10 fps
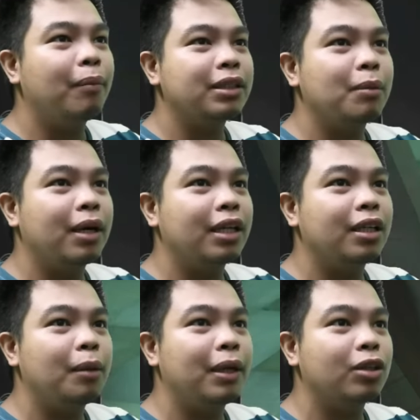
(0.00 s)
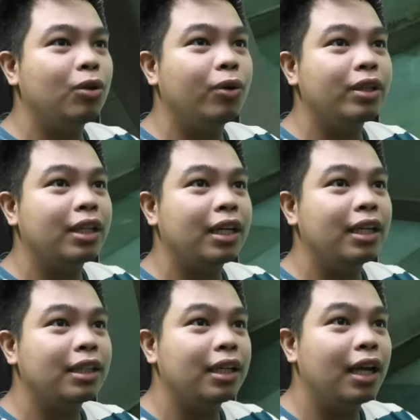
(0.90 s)
Masabang elemento. Okay, tara
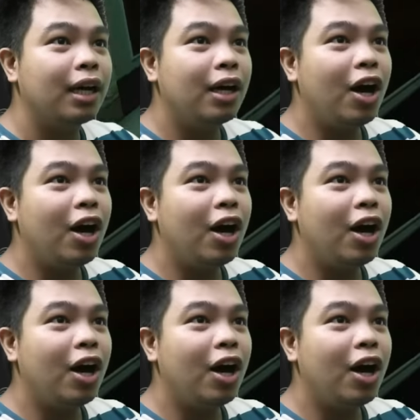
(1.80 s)
na, tara na.